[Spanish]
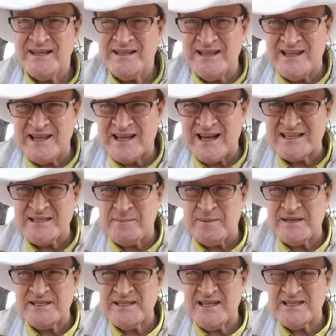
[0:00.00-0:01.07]
Desde Casa
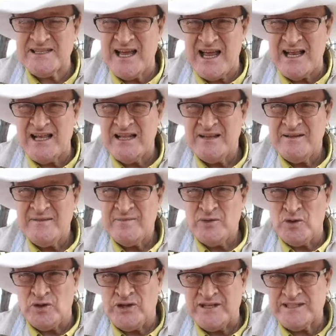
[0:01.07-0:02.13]
Presidencial,
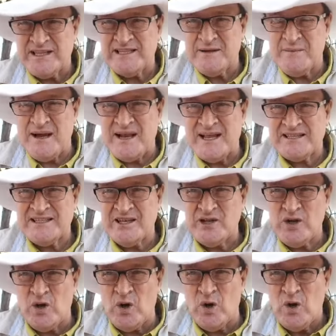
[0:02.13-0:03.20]
donde esta semana se
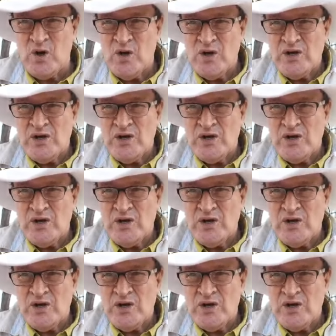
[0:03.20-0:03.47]
dio